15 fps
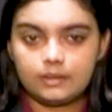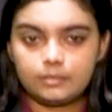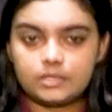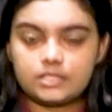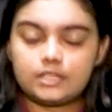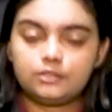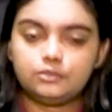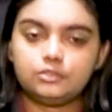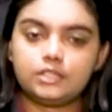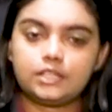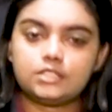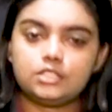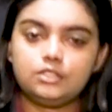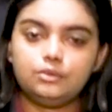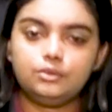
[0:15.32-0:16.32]
বিস্তারিত
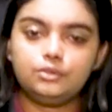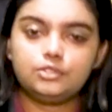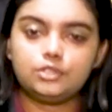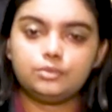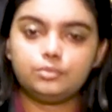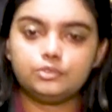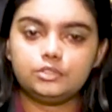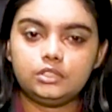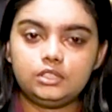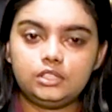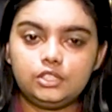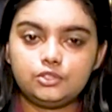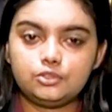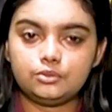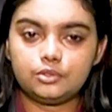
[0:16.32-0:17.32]
থাকছে লৌহজং
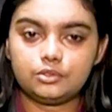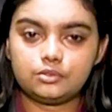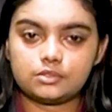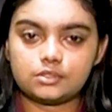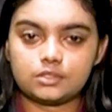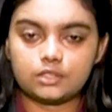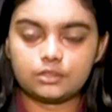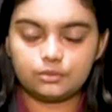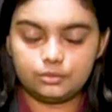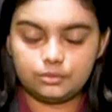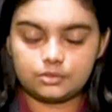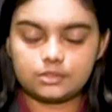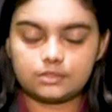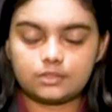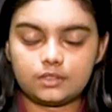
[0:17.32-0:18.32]
প্রতিনিধি শৌকত হোসেনের
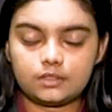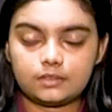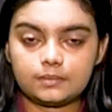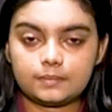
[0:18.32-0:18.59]
তথ্যচিত্রে